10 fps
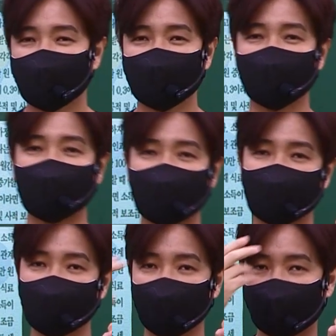문학
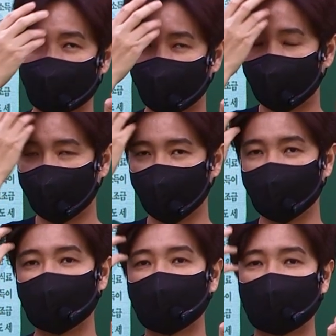같은 경우에 파괴력이
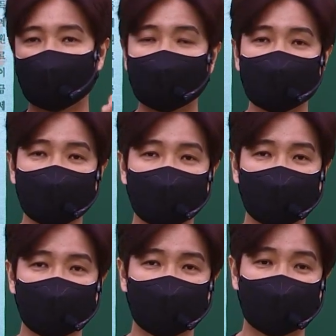워낙
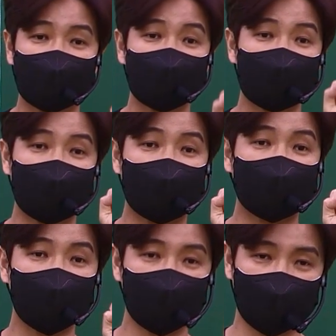강하니까 한세
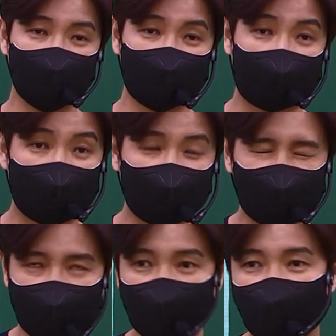번 정도,
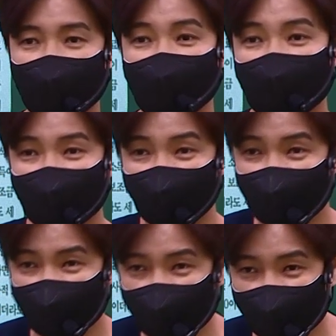3회독 정도를 해야 된다고
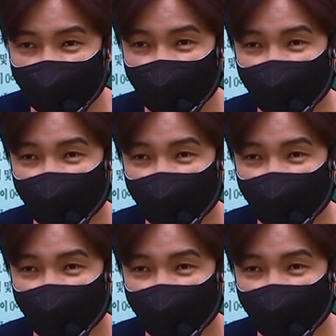치면